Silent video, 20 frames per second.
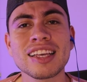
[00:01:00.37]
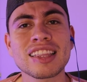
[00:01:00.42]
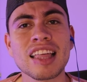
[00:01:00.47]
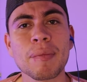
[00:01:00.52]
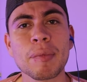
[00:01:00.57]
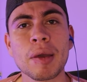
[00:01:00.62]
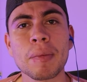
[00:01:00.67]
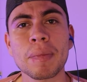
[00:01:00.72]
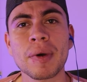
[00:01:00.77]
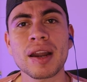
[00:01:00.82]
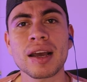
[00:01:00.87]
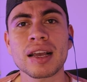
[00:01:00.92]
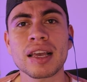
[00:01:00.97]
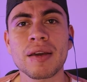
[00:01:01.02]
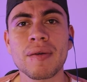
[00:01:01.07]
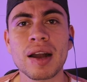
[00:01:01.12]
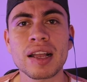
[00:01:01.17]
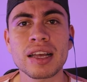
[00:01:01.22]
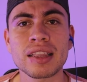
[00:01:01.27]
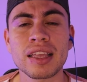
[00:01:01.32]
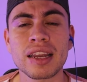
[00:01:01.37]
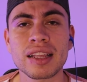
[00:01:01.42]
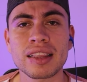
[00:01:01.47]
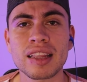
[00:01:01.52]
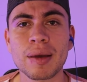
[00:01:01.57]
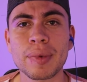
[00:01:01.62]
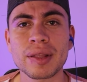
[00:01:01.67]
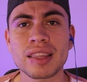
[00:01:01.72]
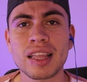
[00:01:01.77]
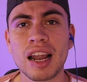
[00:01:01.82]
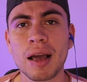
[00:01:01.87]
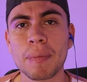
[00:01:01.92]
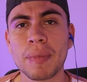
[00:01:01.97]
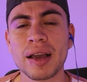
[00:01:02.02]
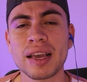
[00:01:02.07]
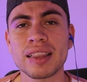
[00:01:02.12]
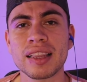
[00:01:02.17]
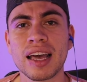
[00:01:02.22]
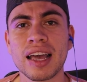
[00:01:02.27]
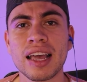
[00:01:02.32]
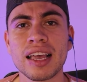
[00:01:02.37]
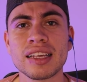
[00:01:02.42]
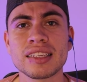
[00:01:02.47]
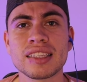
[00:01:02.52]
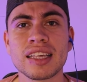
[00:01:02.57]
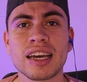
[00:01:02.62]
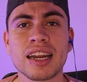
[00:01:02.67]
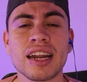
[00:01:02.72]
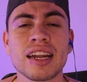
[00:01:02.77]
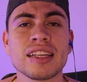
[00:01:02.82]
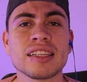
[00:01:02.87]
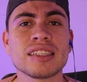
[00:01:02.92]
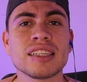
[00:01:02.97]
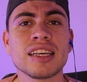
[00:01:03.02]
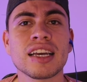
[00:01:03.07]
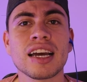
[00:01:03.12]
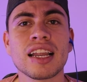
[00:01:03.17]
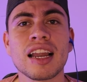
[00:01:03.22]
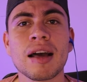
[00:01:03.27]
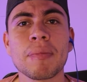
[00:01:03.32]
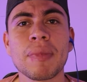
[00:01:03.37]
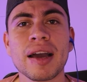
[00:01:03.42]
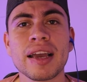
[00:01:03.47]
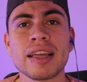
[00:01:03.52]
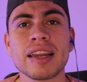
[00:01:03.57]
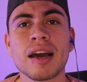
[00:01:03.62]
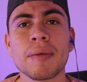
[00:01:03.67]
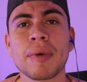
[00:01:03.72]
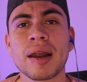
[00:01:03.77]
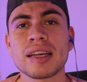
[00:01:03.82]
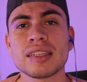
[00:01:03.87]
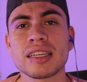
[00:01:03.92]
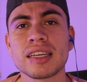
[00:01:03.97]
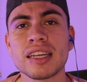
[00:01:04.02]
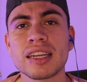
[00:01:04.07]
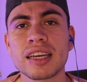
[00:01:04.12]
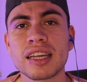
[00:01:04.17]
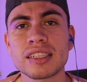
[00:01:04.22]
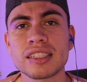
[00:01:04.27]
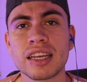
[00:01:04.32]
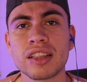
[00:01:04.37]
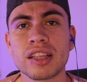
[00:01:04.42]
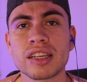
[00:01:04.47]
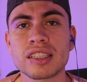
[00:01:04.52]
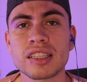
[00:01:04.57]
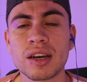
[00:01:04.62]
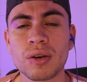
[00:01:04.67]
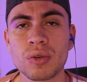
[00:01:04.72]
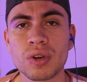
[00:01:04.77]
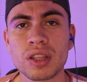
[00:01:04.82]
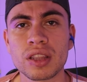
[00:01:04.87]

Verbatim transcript: y también para que vayan directamente a la página de Instagram y sigan la página para seguir creciendo esta